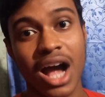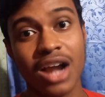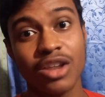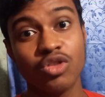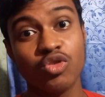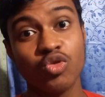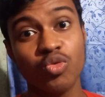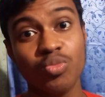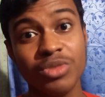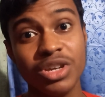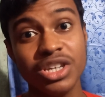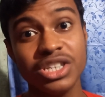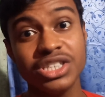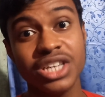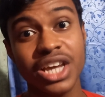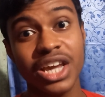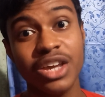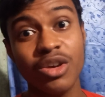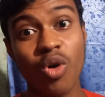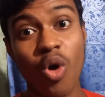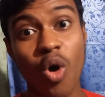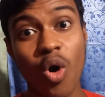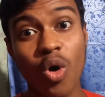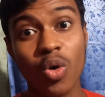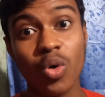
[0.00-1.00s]
আর তুমি
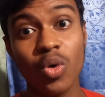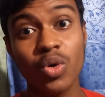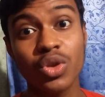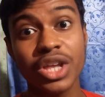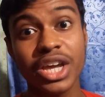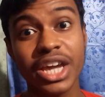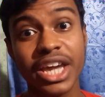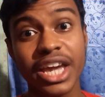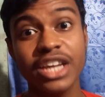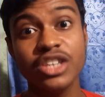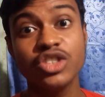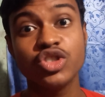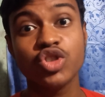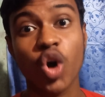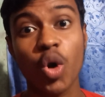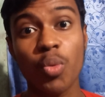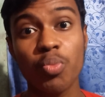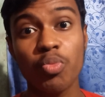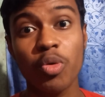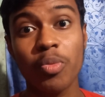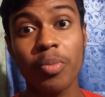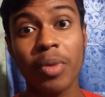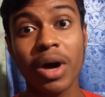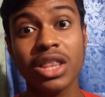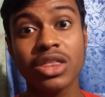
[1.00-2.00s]
সেই অঙ্গ থেকেই
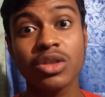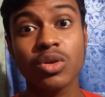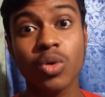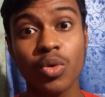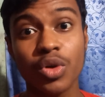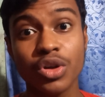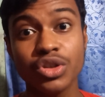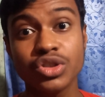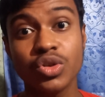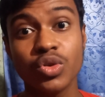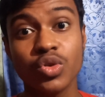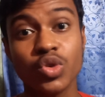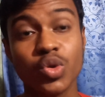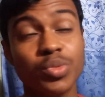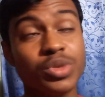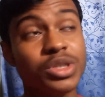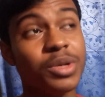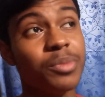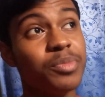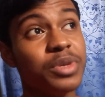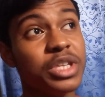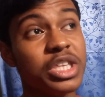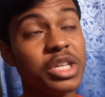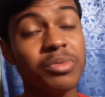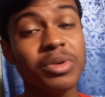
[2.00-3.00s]
জন্মপাত করেছো তুমি
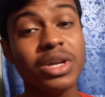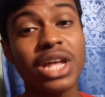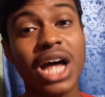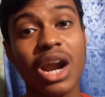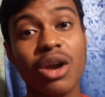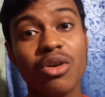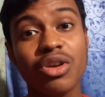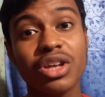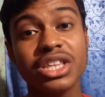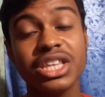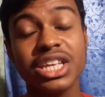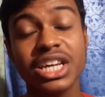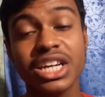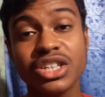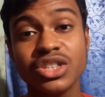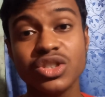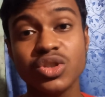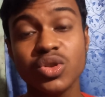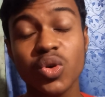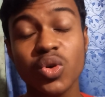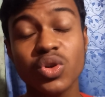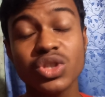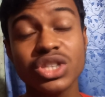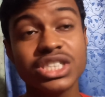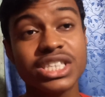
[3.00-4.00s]
যে পৃথিবীর আলোটা
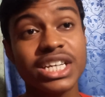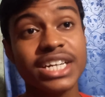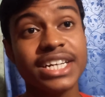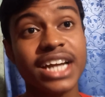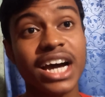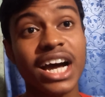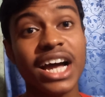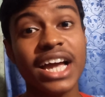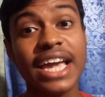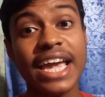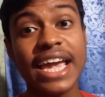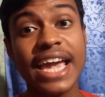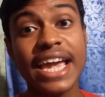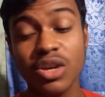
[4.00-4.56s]
দেখছো সেটা